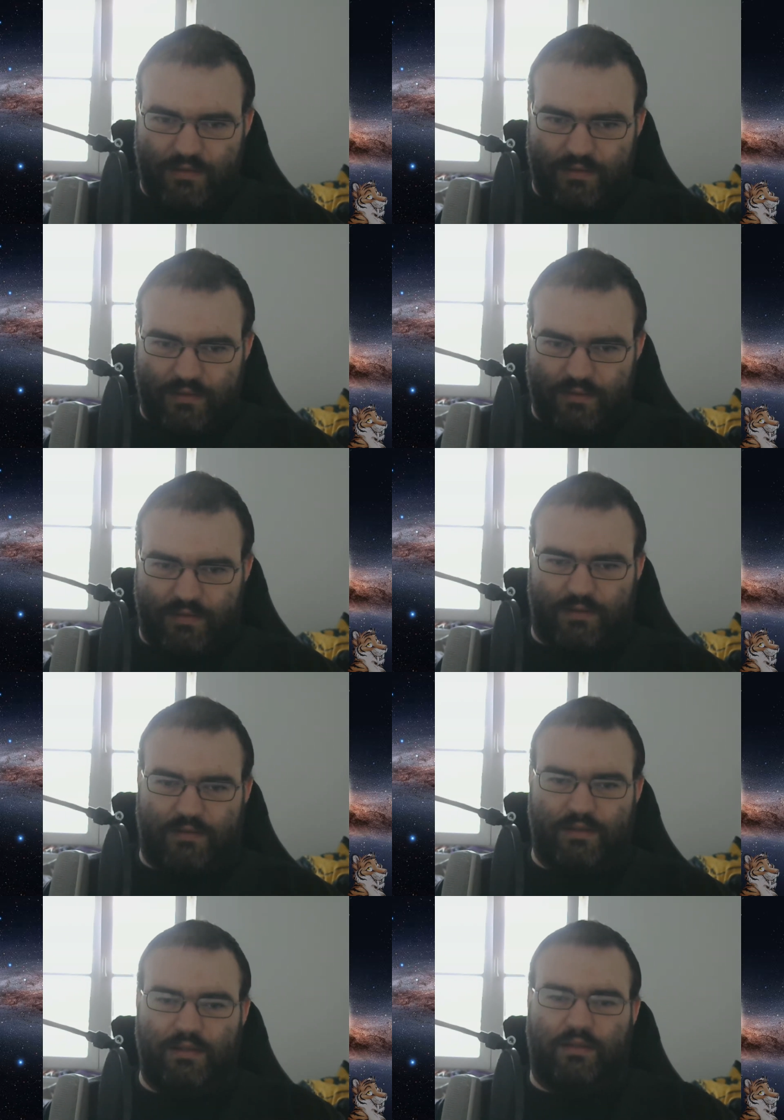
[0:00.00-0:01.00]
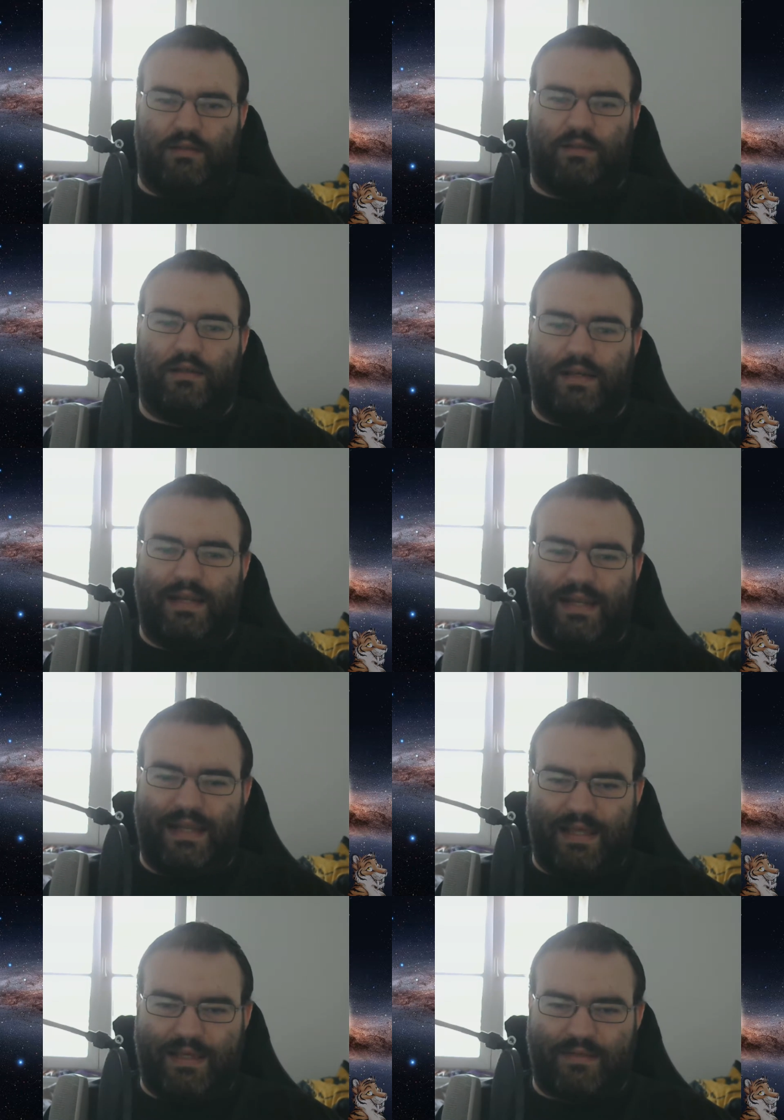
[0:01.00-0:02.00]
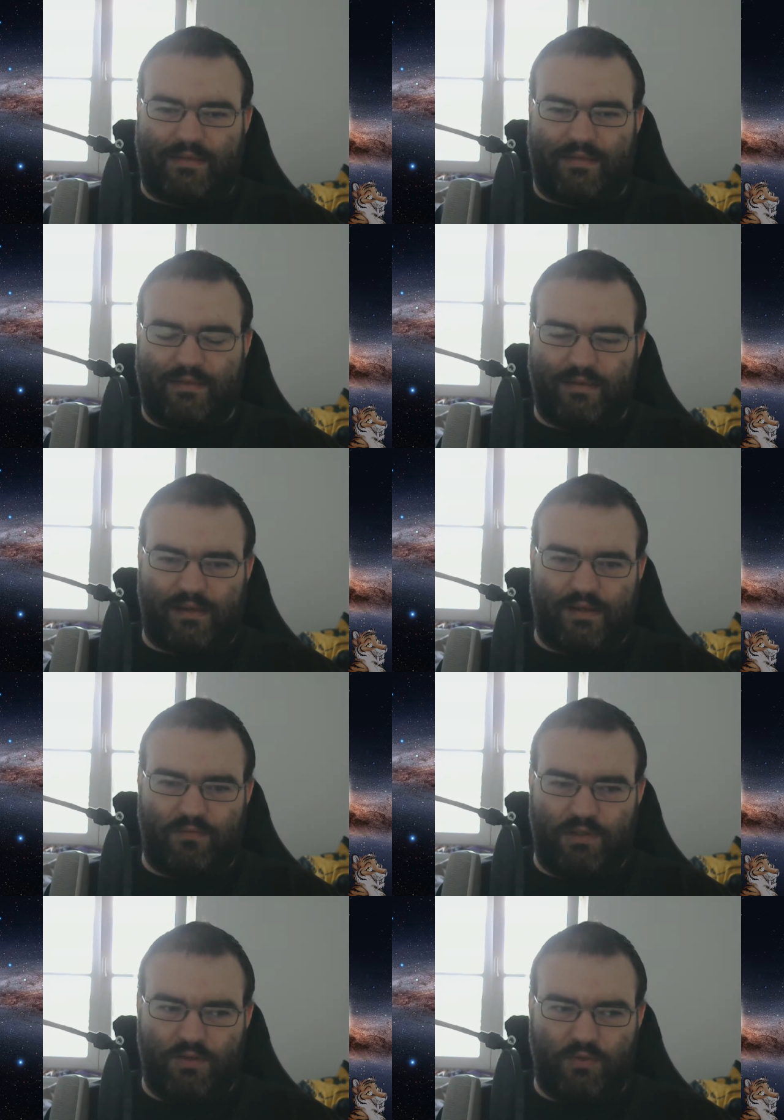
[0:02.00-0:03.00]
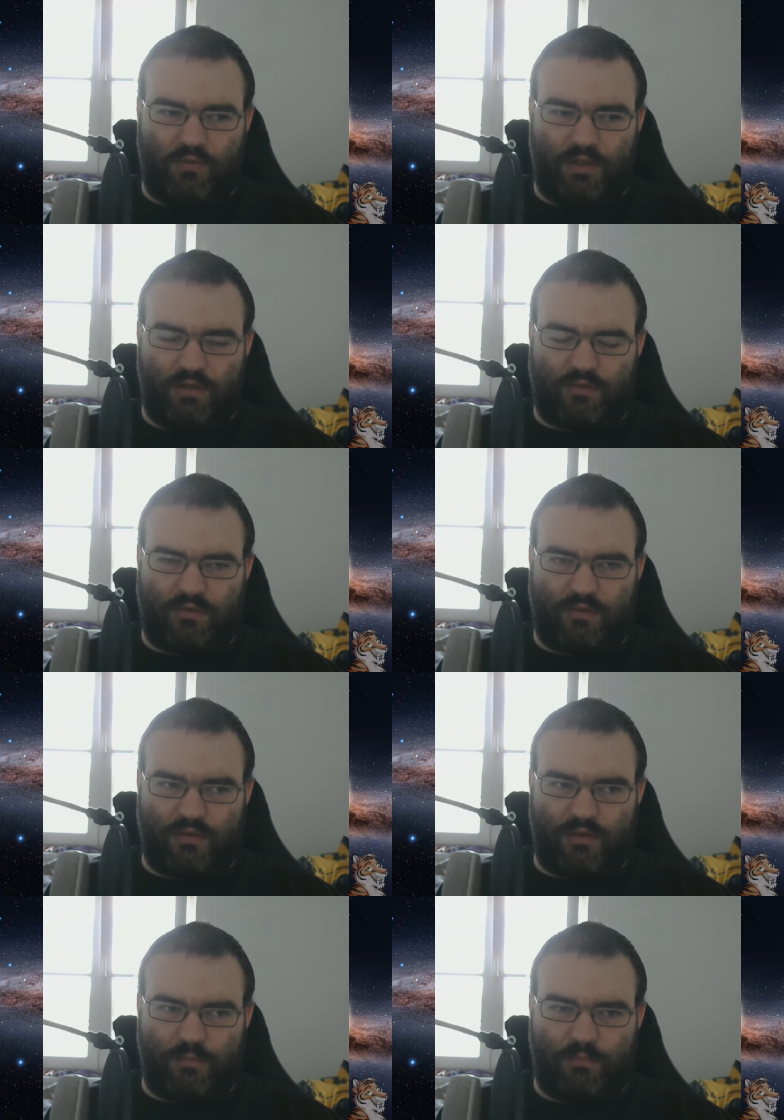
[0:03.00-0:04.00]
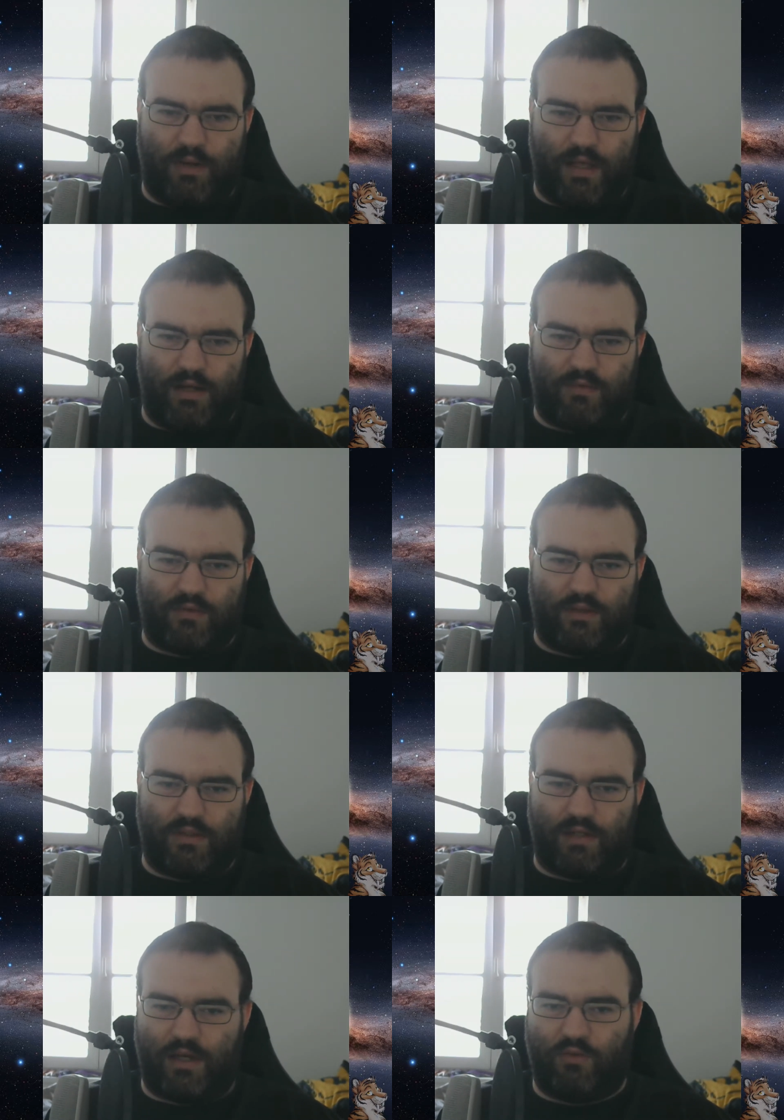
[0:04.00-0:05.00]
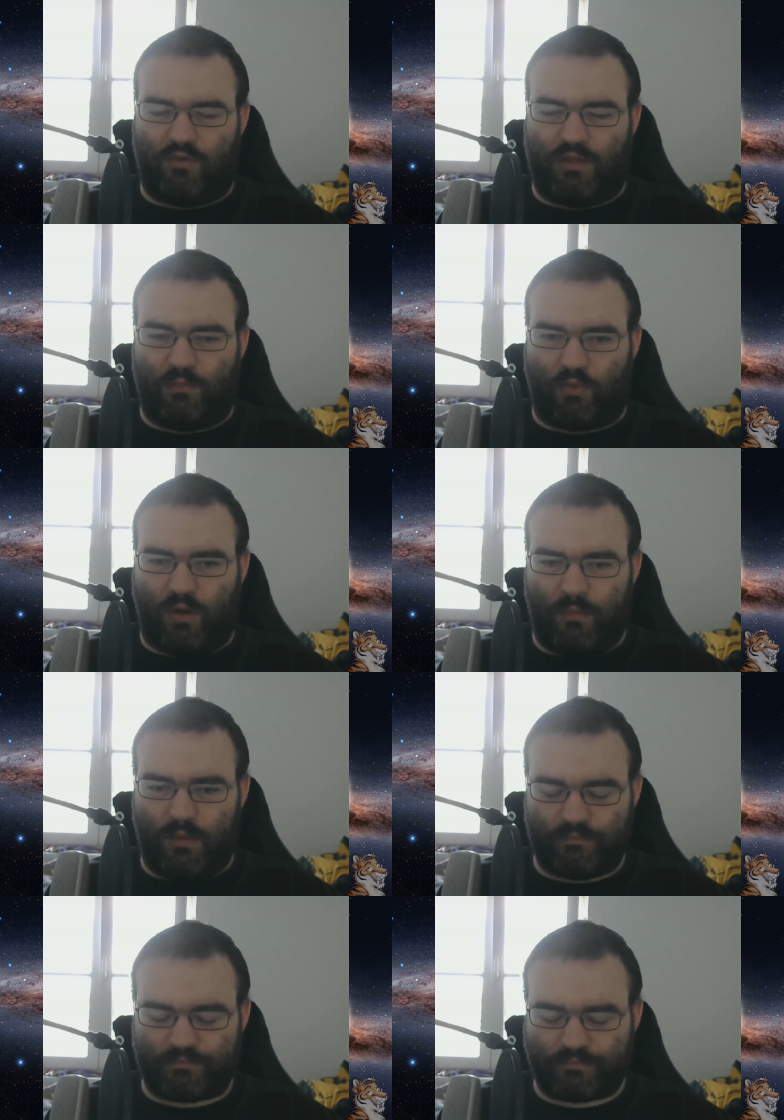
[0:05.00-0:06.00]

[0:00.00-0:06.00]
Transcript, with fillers: ja, die nächsten drei Videos, wenn ich das in der Playlist richtig einsortiert bekomme,